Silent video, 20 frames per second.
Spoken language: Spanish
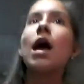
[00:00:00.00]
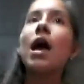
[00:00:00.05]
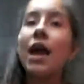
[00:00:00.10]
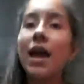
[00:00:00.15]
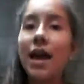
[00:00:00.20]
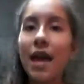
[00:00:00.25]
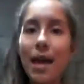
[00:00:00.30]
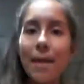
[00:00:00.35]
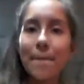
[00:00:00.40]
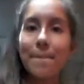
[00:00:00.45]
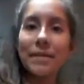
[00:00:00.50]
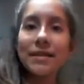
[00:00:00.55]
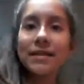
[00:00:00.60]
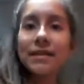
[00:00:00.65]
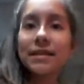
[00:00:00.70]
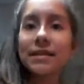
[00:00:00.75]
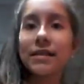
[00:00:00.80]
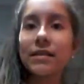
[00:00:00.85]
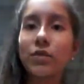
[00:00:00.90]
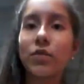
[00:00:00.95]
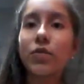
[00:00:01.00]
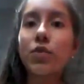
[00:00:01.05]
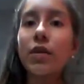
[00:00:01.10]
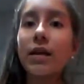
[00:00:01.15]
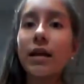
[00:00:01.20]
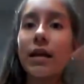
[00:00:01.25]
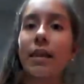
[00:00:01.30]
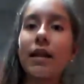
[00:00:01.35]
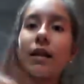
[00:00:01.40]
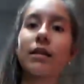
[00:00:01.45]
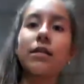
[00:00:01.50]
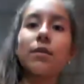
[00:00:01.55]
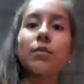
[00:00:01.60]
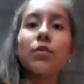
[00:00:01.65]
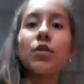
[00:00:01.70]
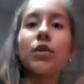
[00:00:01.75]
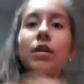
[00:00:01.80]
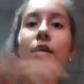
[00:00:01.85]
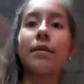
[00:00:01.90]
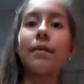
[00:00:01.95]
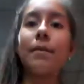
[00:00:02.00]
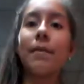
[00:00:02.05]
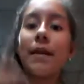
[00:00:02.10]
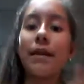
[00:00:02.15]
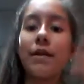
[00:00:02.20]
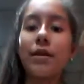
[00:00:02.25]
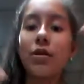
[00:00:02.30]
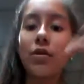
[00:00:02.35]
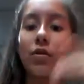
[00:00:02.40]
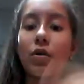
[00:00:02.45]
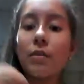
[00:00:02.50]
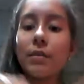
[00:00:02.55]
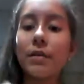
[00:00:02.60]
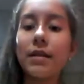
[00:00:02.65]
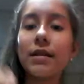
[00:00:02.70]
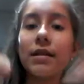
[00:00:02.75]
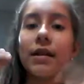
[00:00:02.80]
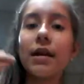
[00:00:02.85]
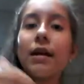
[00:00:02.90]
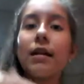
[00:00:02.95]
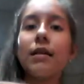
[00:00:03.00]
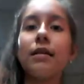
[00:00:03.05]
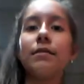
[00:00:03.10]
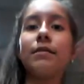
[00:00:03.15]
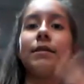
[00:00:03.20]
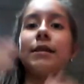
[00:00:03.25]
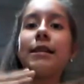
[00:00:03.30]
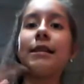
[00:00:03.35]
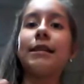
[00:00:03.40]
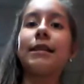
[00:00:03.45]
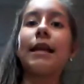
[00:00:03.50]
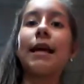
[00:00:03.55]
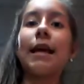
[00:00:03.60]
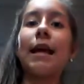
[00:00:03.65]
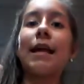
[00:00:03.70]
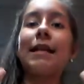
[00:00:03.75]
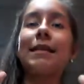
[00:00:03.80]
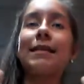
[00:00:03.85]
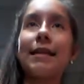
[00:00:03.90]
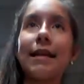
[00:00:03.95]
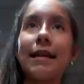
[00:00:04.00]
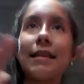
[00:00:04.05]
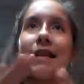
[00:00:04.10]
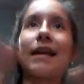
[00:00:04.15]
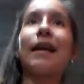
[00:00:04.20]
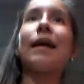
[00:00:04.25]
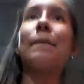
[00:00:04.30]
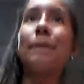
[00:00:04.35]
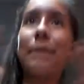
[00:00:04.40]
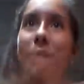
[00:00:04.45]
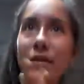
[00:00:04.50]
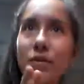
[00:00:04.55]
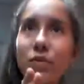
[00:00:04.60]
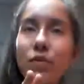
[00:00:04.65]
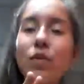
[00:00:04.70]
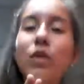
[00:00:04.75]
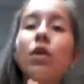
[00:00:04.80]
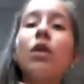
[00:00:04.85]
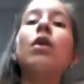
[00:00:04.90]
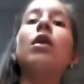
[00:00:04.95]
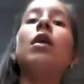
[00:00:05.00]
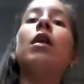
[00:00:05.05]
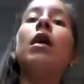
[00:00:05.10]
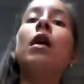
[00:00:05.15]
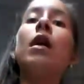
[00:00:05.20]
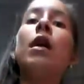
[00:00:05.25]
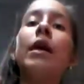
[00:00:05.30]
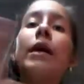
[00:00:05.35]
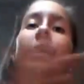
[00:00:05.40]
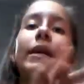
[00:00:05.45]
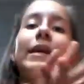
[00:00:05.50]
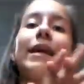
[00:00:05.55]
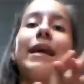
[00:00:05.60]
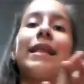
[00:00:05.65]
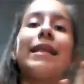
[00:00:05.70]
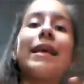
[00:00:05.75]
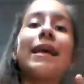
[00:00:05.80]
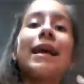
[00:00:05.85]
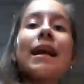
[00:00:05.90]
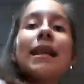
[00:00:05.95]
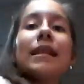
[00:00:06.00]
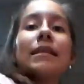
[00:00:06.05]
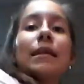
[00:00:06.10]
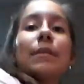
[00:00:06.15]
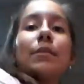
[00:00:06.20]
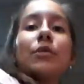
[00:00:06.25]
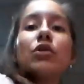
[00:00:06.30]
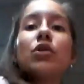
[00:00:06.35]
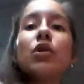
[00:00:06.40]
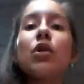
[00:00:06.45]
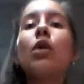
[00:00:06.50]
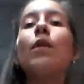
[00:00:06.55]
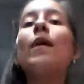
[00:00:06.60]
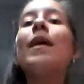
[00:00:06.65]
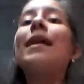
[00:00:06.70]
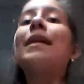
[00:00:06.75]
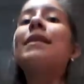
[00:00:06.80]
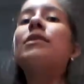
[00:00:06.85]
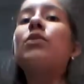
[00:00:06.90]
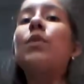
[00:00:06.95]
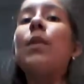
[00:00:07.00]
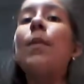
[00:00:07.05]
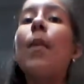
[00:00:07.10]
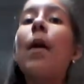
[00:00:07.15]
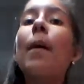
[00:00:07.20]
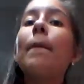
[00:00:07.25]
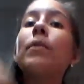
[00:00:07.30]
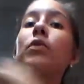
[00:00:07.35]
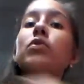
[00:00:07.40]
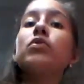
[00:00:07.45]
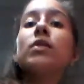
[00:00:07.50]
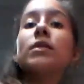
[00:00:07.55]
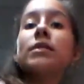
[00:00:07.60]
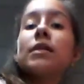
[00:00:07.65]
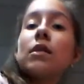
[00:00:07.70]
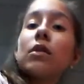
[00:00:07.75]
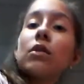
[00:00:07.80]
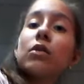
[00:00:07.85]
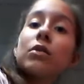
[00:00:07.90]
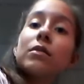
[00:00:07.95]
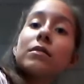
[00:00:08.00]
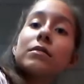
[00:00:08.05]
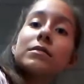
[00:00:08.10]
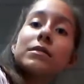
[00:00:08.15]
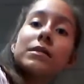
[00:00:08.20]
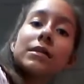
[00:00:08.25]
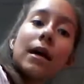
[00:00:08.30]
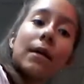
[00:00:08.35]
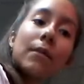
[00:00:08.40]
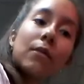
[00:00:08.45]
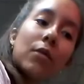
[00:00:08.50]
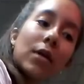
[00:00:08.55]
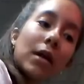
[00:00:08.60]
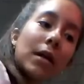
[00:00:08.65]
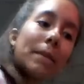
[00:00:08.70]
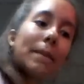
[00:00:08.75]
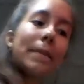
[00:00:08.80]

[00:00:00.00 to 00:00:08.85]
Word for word: eh, Princess School, que ya la estamos eh, planeando con Virginia el siguiente, el siguiente capítulo. Y el de calentamiento global estuvimos a punto de hacerlo con Samuel,